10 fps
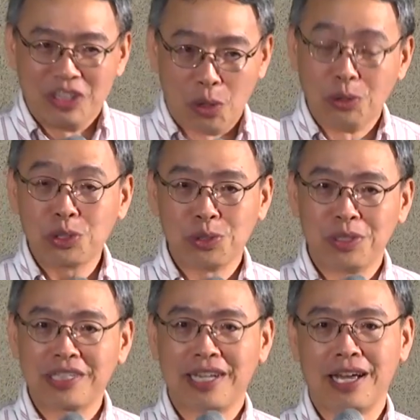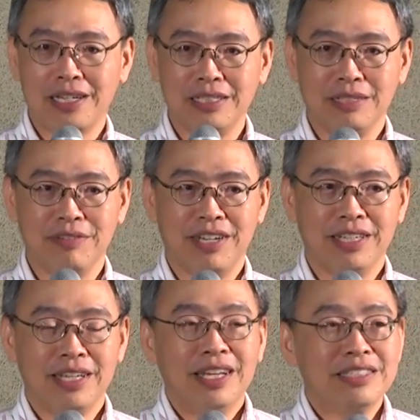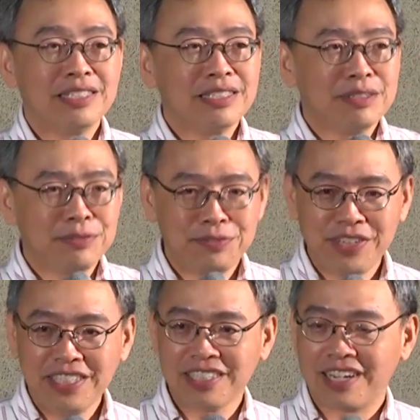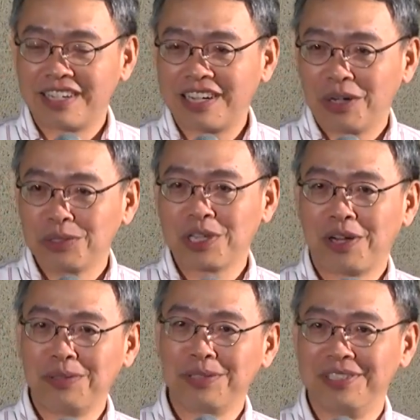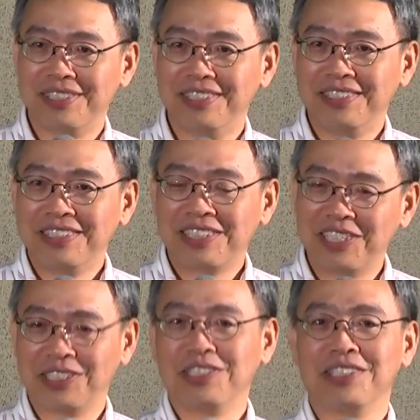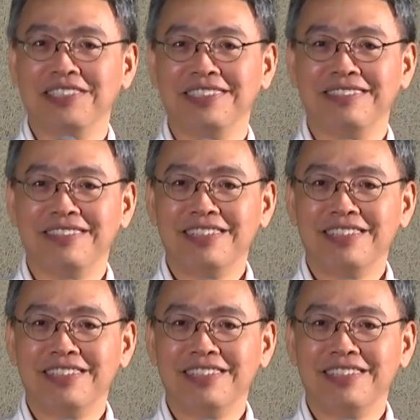浓缩在那个地方，这是个非常高超的课程设计。